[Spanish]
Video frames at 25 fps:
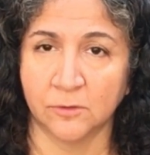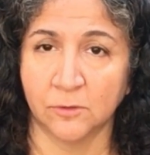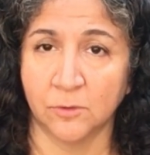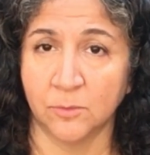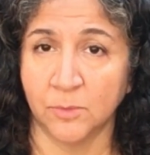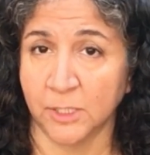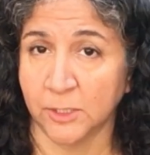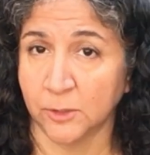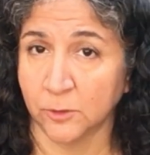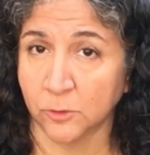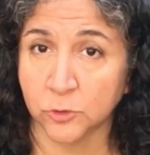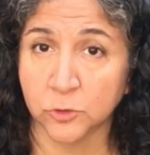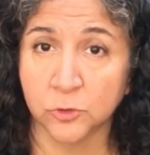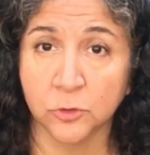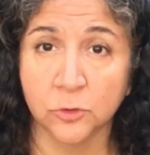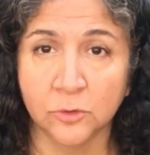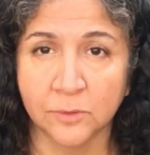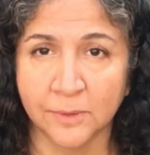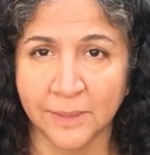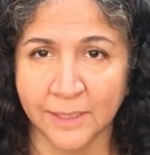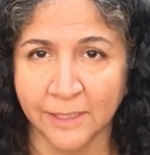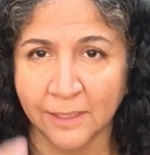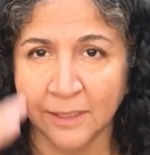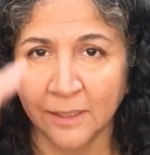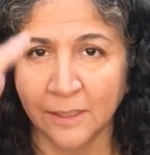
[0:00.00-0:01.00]
como en
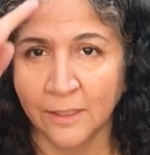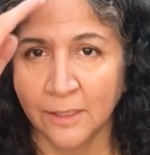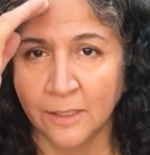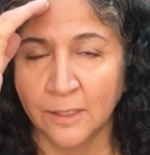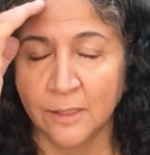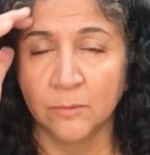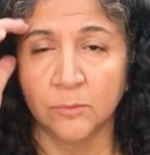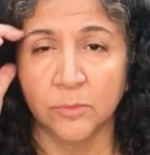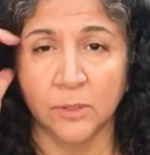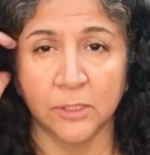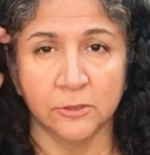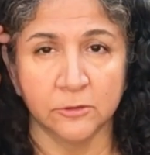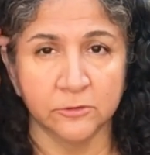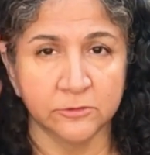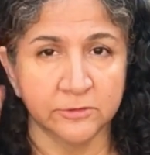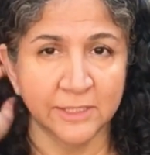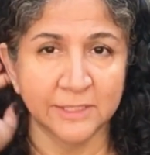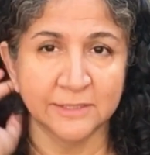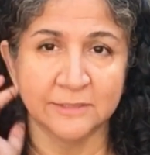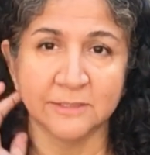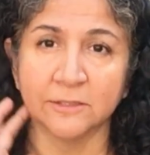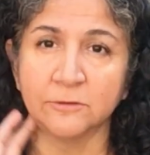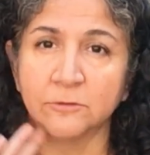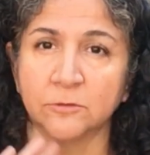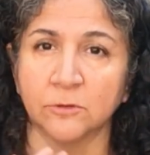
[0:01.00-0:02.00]
octubre, pues los
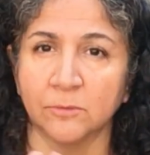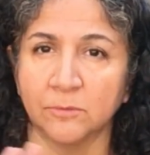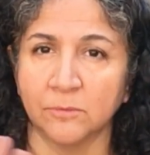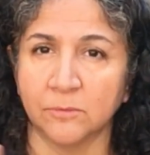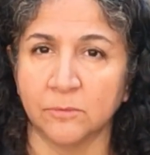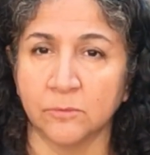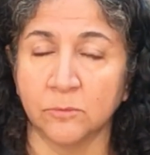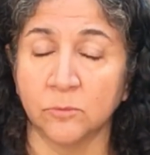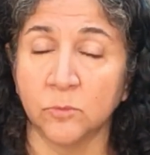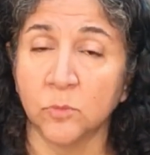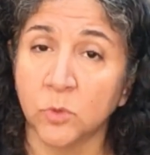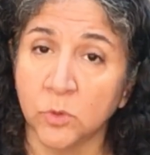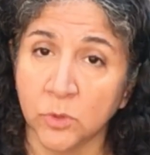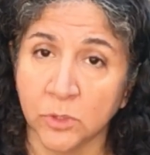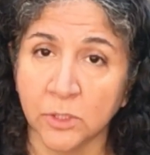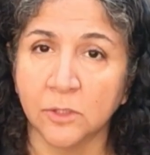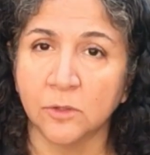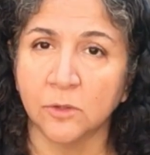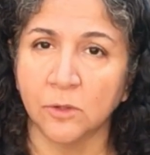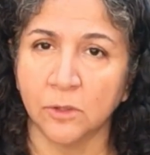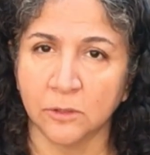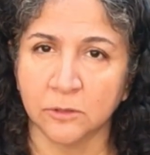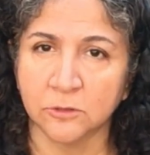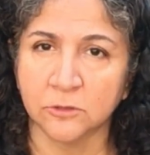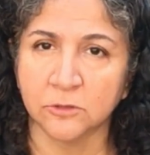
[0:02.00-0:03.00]
días ya son muy
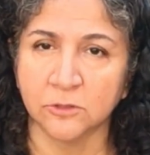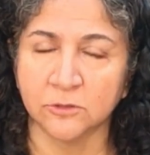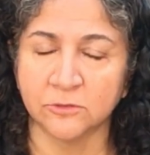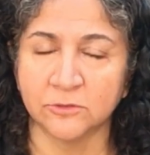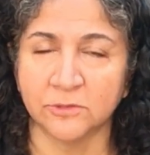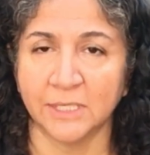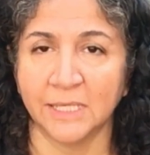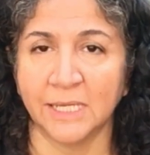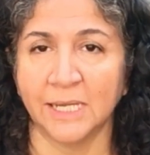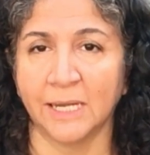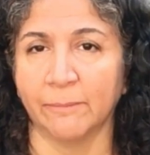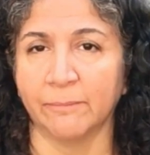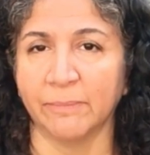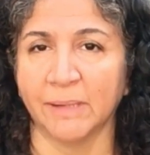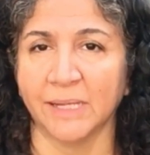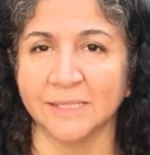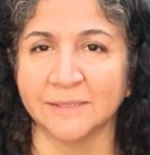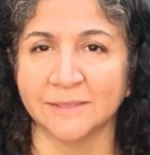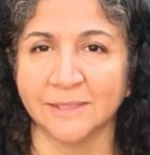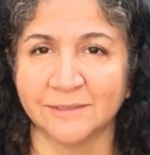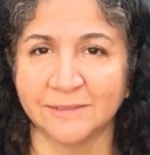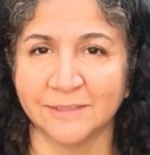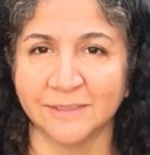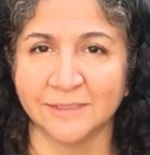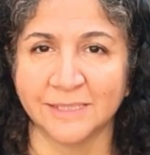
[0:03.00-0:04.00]
cortos y la
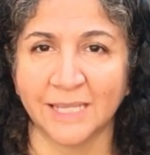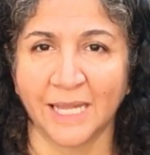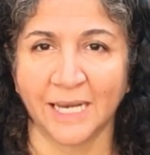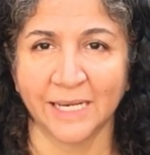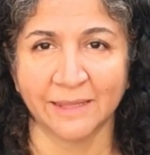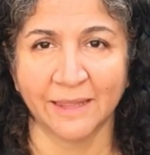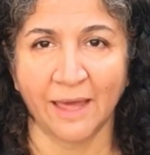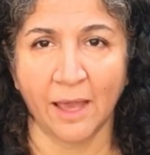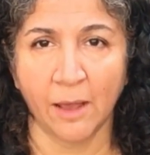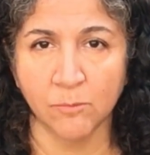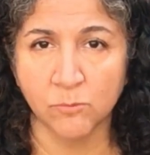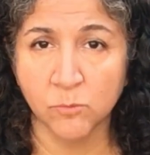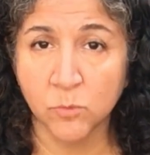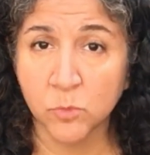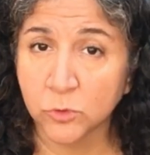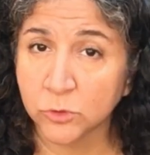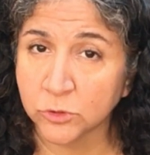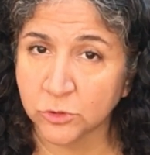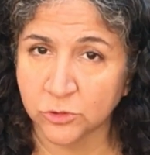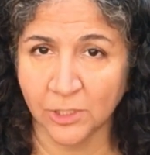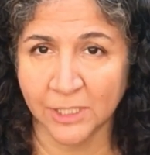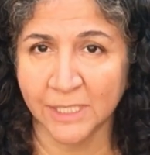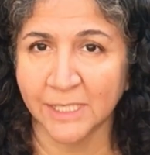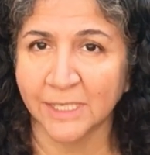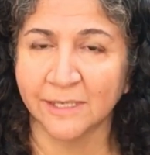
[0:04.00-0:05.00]
planta se tarda
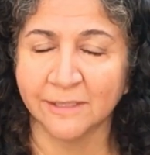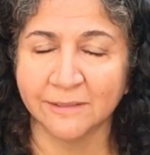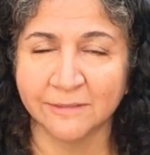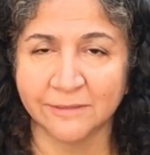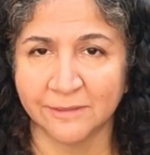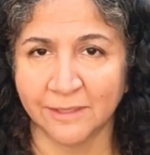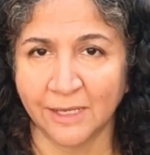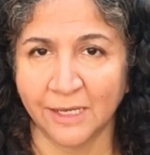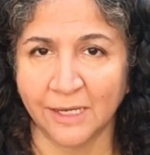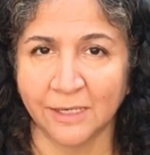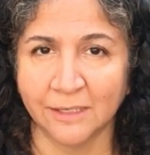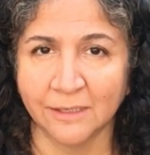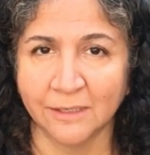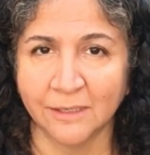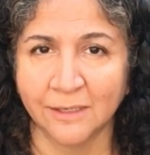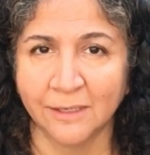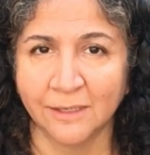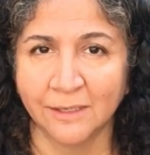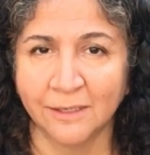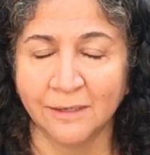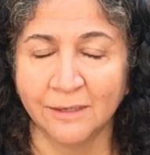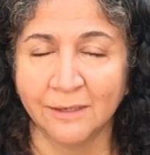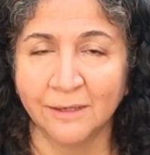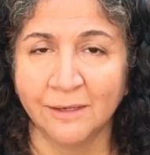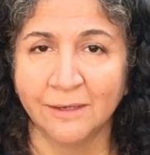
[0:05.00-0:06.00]
mucho en crecer
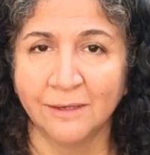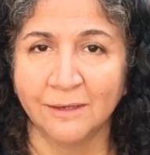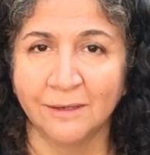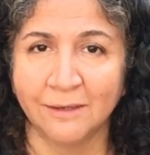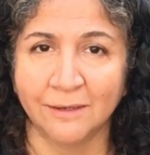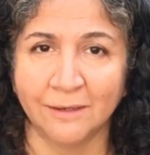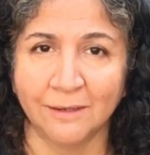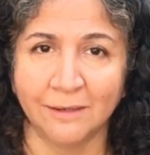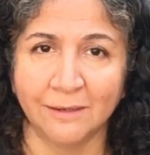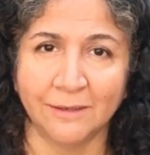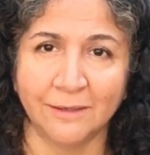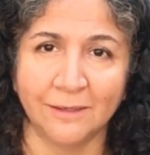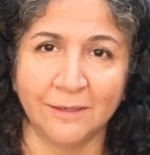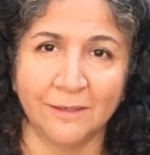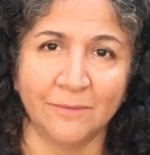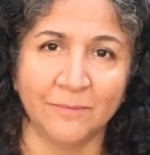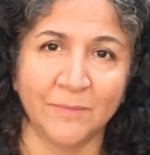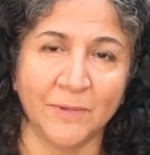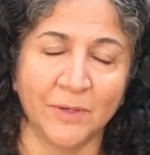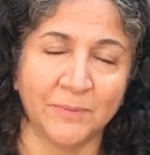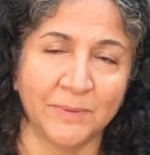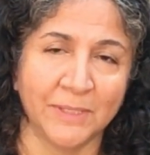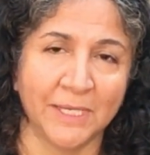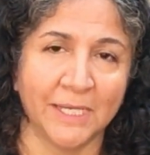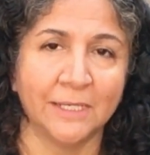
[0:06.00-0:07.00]
y
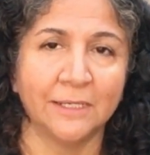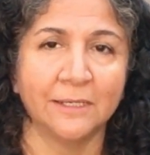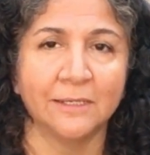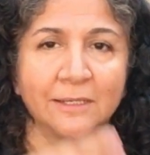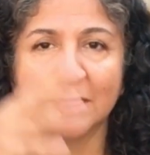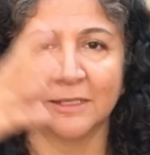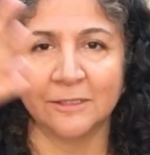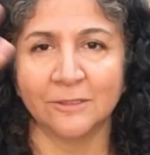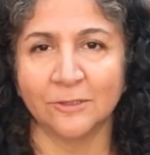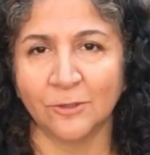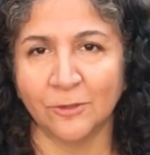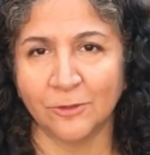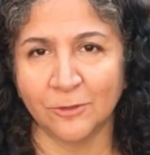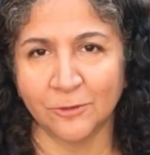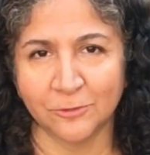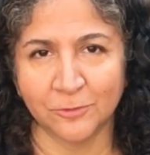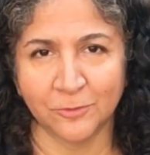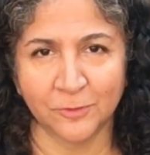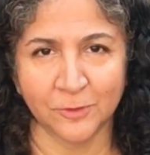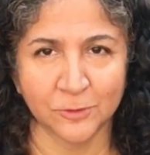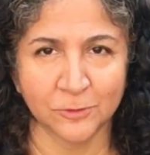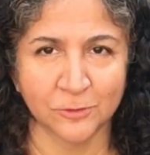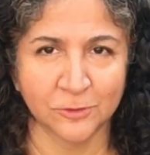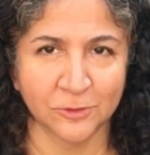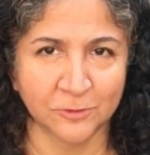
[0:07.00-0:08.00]
me viene dando los
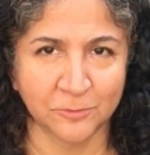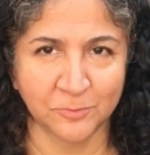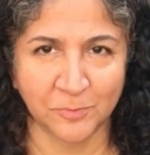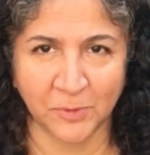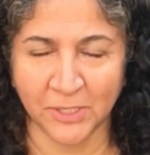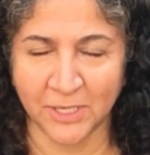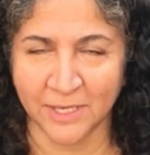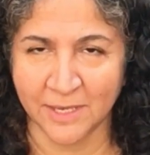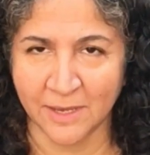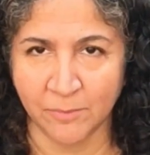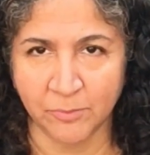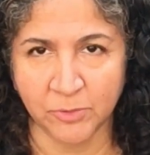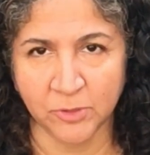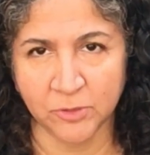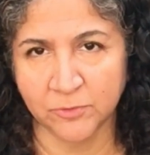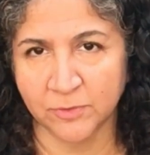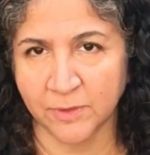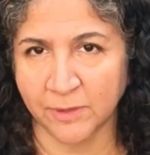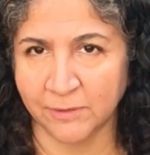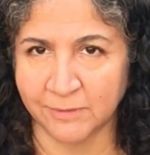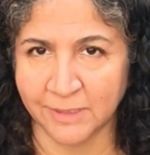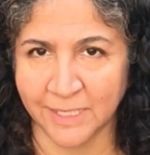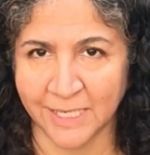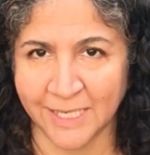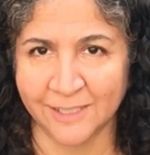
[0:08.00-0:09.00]
frutos por allá por
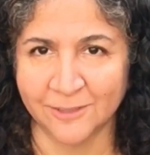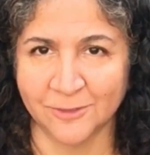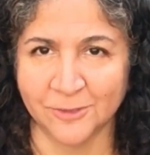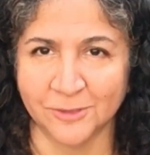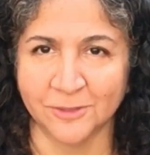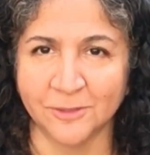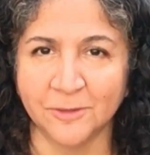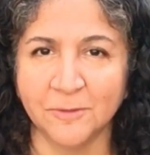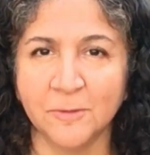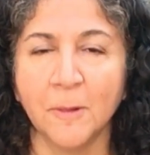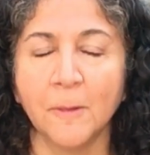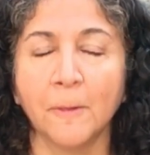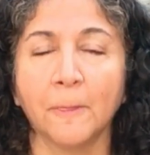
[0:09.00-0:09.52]
febrero, ¿no?